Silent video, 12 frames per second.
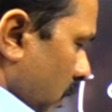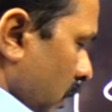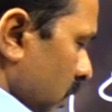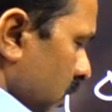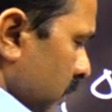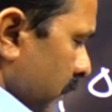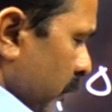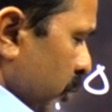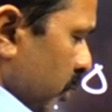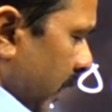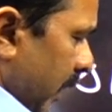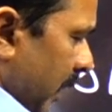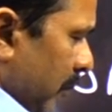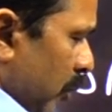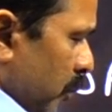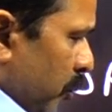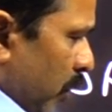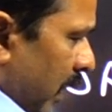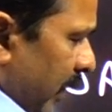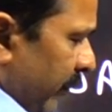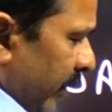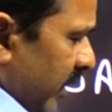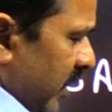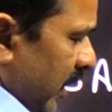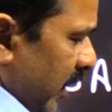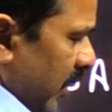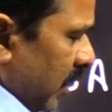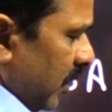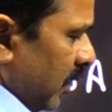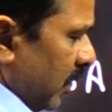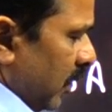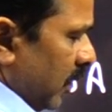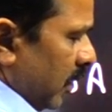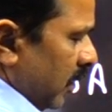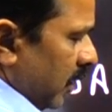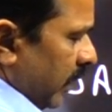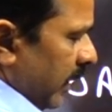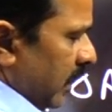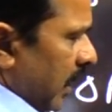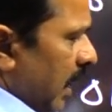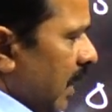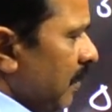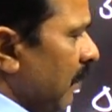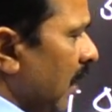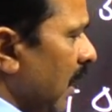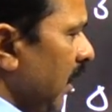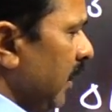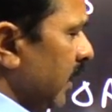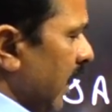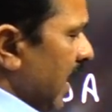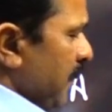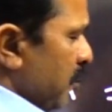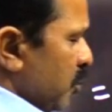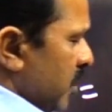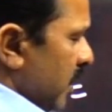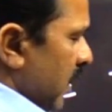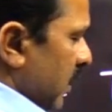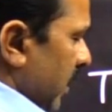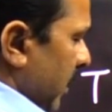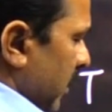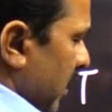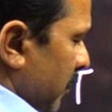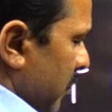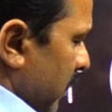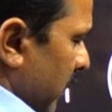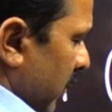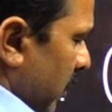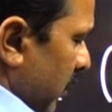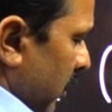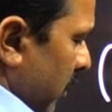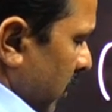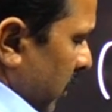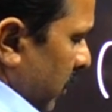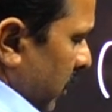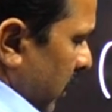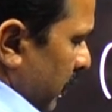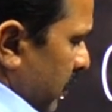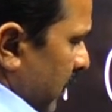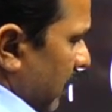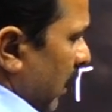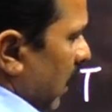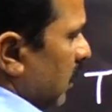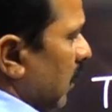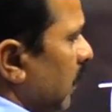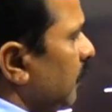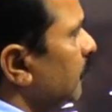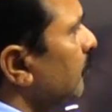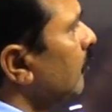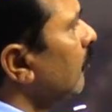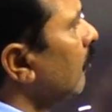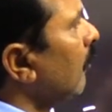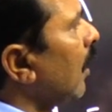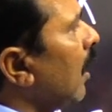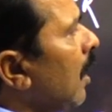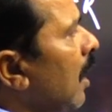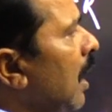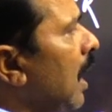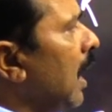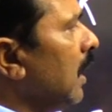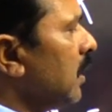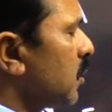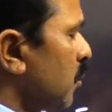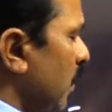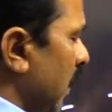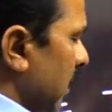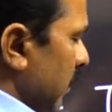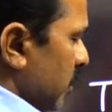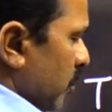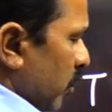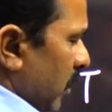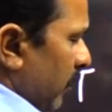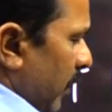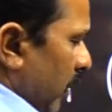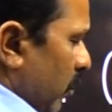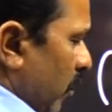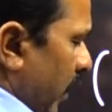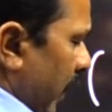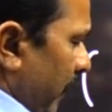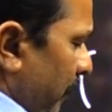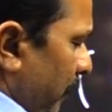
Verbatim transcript: और इसमें कुछ है नहीं बहुत पुरानी फिजिक्स है ये इतना ही बना है इतना ही पूछे जाते हैं तब से जब से बना था आर स्क्वायर इसको जब रखोगे